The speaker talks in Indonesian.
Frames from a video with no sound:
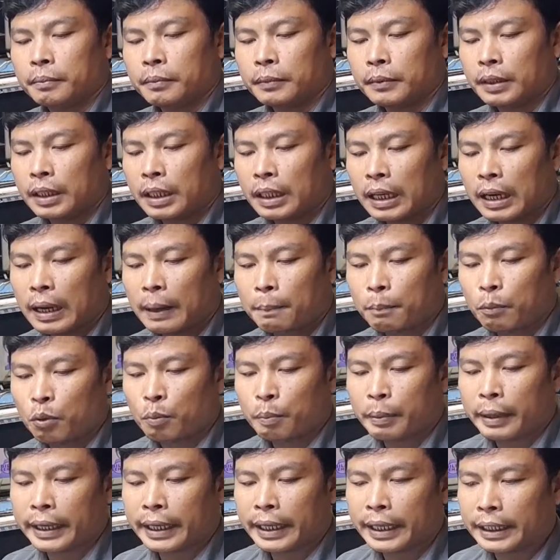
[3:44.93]
dan lampu
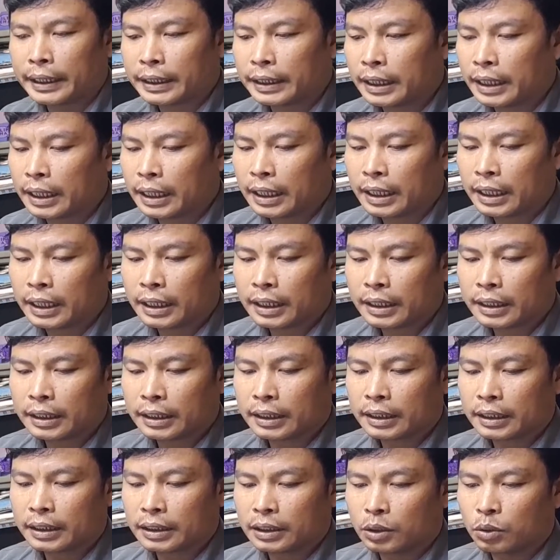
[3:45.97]
backlightnya
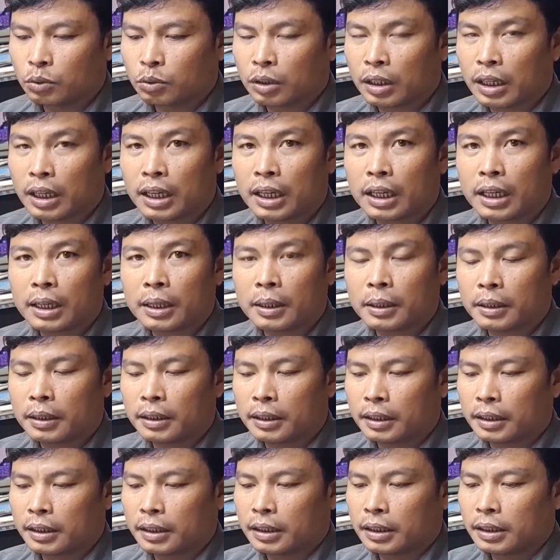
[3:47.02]
juga
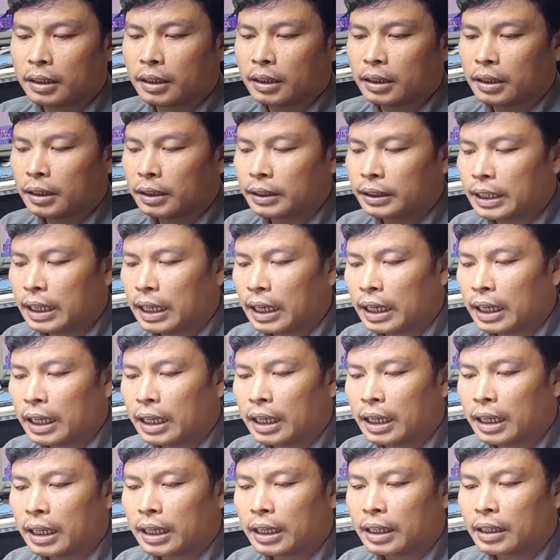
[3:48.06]
e,
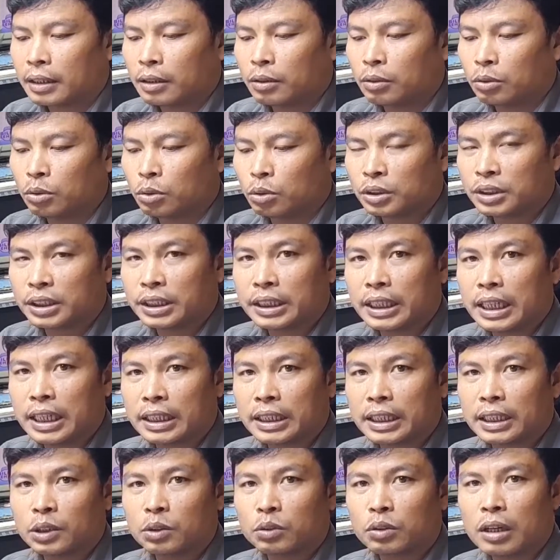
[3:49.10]
nyala untuk
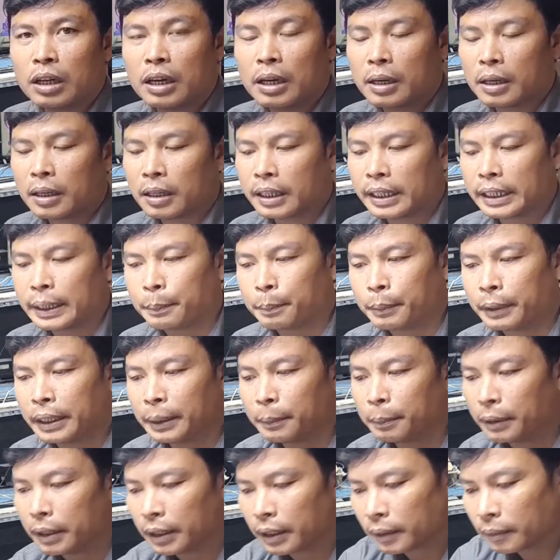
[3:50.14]
sinarnya juga
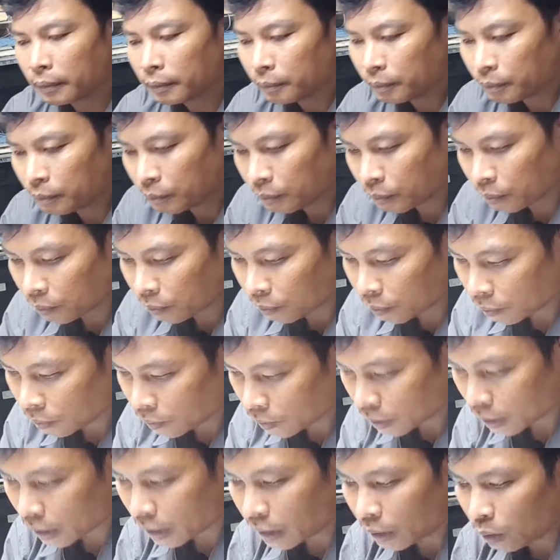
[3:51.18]
kedip-kedip ya.
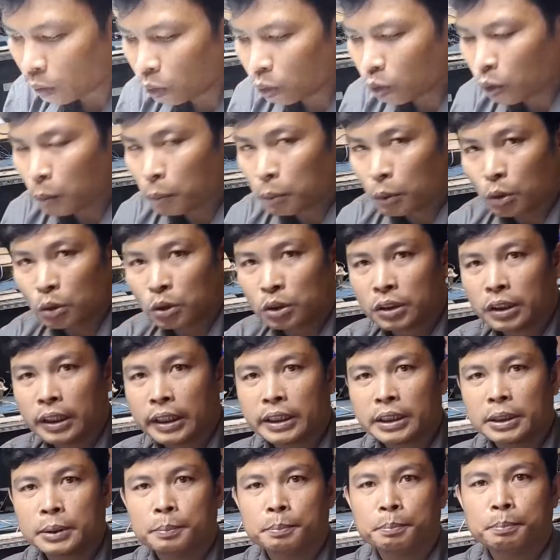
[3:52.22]
Jadi untuk
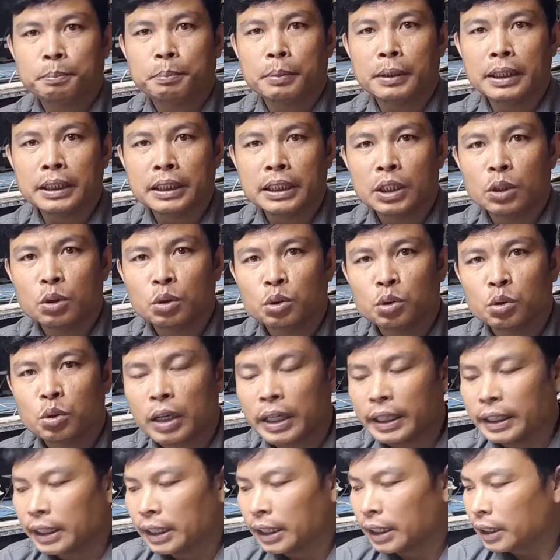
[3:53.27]
proses
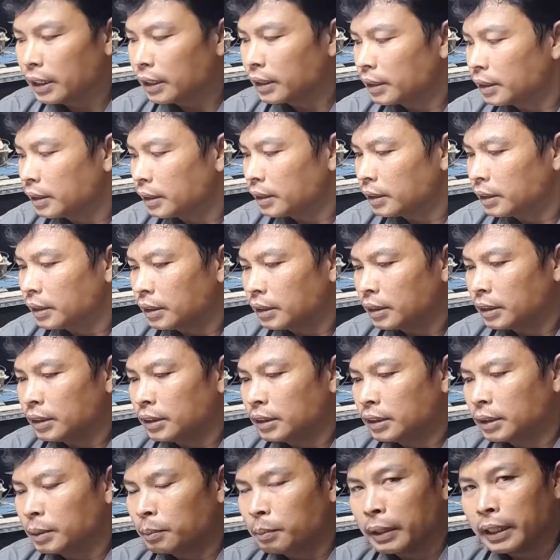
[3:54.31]
penelusurannya,
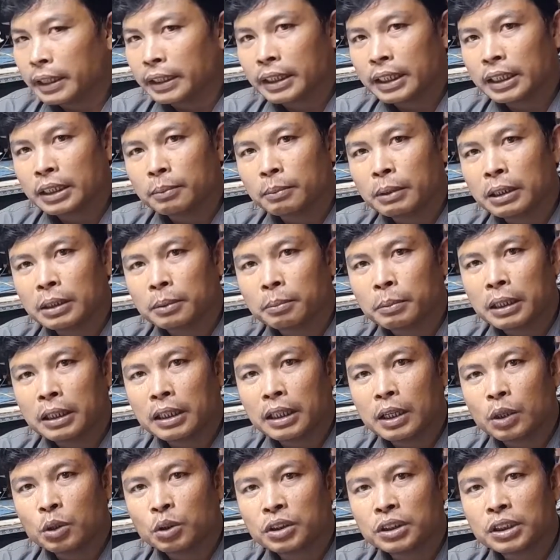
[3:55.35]
sebaiknya teman-teman
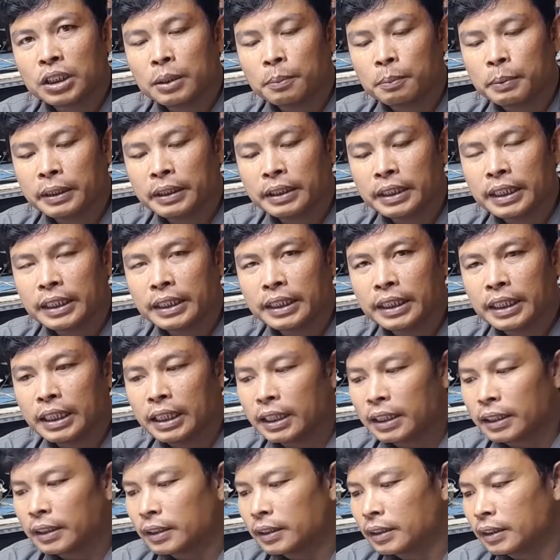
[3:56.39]
harus lebih teliti
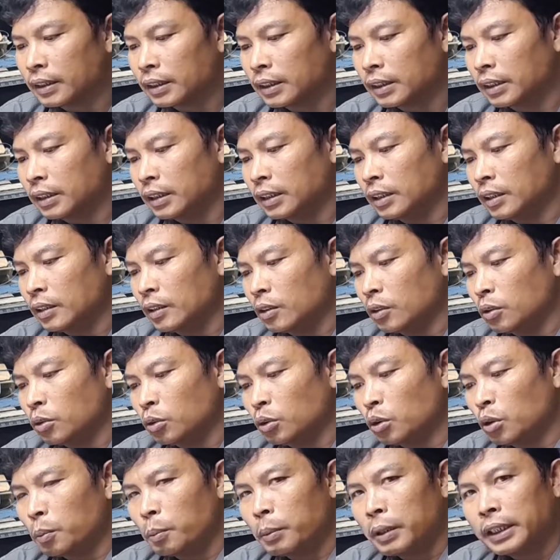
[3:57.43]
ya,
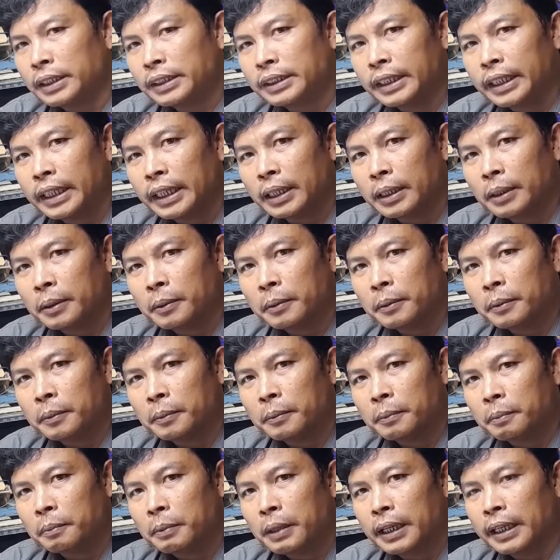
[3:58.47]
untuk mengecek
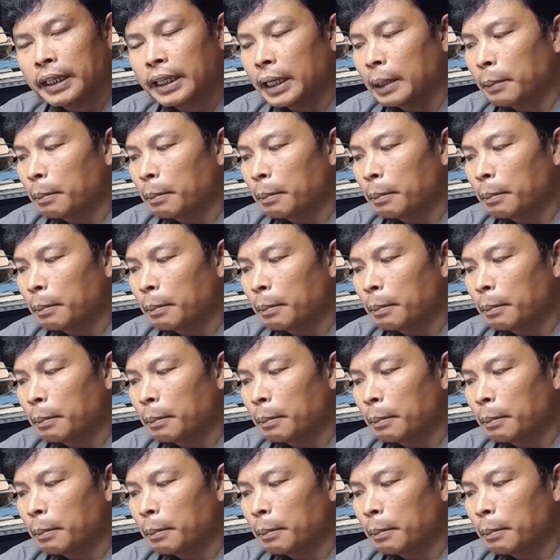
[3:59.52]
bagian